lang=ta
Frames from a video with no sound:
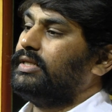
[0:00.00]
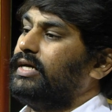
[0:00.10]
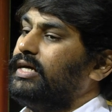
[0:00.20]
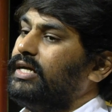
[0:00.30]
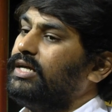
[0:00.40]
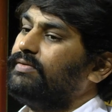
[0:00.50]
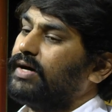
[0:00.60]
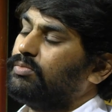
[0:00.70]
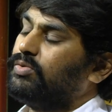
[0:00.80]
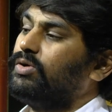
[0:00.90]
இதை இனி
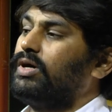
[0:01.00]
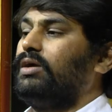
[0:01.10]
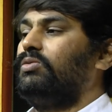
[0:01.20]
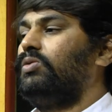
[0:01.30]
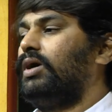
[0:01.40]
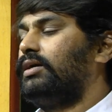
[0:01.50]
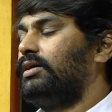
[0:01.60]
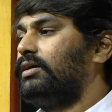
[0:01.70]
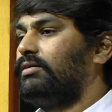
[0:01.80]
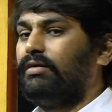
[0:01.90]
வரப்போகிற
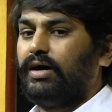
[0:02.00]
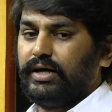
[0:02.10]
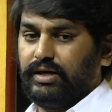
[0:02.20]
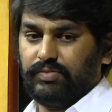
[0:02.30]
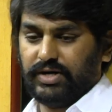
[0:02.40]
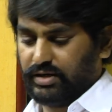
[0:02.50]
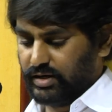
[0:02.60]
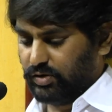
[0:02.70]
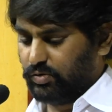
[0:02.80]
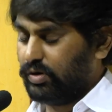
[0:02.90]
நூறாண்டுகளுக்கோ ஆயிரம்
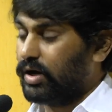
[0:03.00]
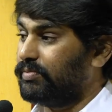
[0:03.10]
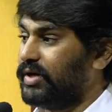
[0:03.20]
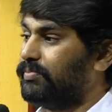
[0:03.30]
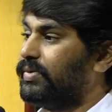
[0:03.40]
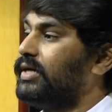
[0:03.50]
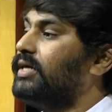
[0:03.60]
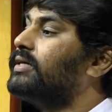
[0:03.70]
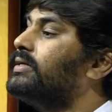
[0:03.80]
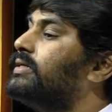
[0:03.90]
ஆண்டுகளுக்கோ நாம் எப்படி
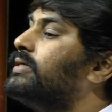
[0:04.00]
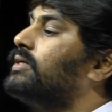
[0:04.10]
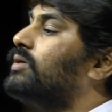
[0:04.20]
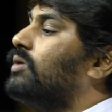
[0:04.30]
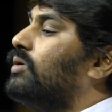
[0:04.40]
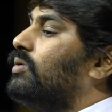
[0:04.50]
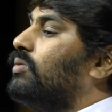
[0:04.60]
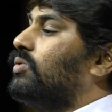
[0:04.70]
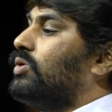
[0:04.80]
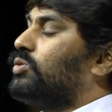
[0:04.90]

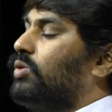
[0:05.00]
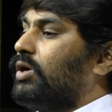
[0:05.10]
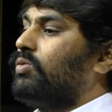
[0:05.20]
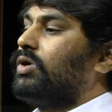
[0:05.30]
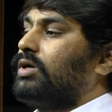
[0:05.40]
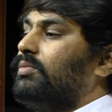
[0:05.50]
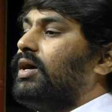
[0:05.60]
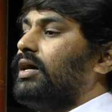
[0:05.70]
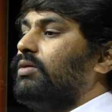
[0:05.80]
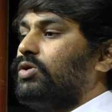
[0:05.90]
ஒரு தொடர்
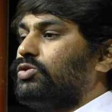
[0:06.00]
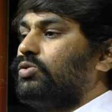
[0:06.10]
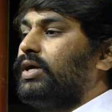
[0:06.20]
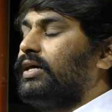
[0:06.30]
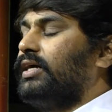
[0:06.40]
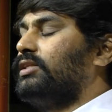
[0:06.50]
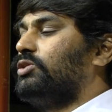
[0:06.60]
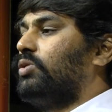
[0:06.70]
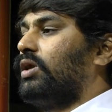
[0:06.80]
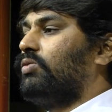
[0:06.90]
ஓட்டமாக ஒரு சுடர் ஏந்தி
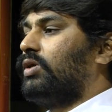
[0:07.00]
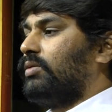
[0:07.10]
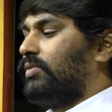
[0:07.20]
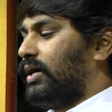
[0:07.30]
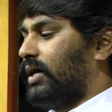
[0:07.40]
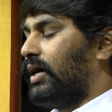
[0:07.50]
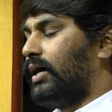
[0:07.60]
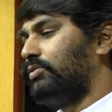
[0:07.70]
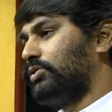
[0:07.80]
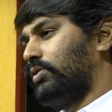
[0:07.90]
தொடர் ஓட்டமாக
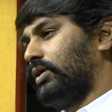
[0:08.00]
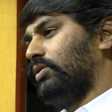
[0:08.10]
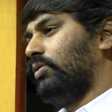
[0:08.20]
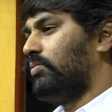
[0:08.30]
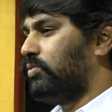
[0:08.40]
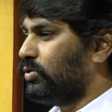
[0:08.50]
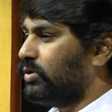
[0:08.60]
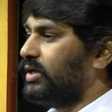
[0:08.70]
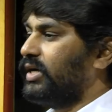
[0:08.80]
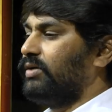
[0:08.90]
ஆய்வுத்துறையிலோ
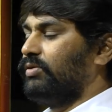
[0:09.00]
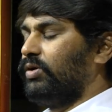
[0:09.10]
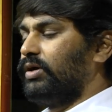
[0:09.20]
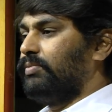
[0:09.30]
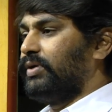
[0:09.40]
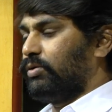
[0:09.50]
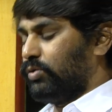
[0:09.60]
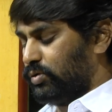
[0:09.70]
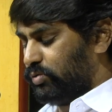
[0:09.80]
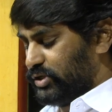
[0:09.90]
பொது நினைவிலோ எப்படி
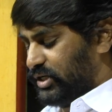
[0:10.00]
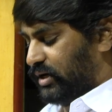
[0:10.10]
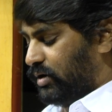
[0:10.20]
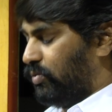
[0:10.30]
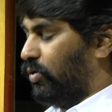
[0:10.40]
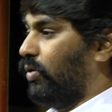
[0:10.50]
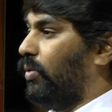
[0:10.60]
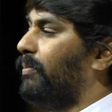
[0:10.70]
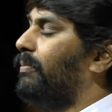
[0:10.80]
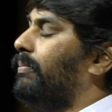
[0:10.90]
கொண்டு போய் சேர்க்க போகிறோம்